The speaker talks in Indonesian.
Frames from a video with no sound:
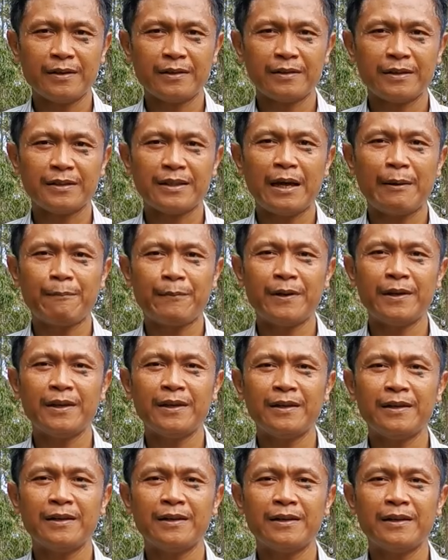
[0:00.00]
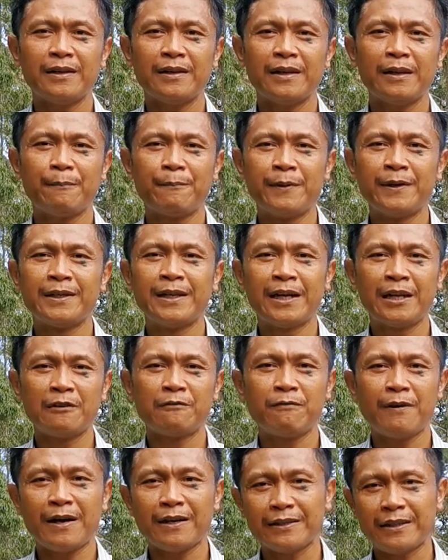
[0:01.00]
Tetapi lebih dari
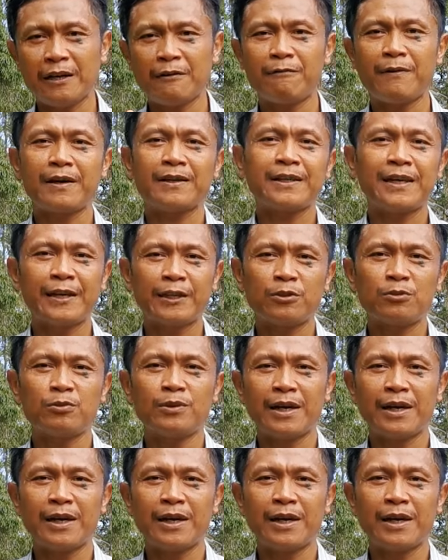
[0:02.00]
fakta-fakta itu